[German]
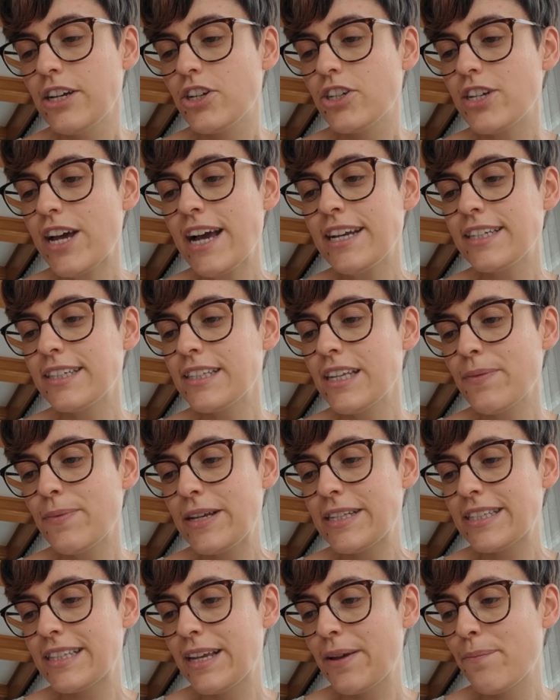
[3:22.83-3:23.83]
scheint
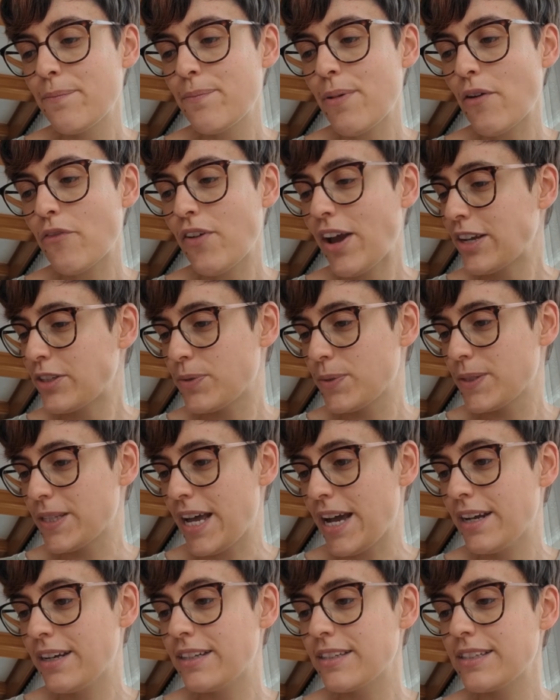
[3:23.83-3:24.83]
Isabels Leben perfekt zu sein.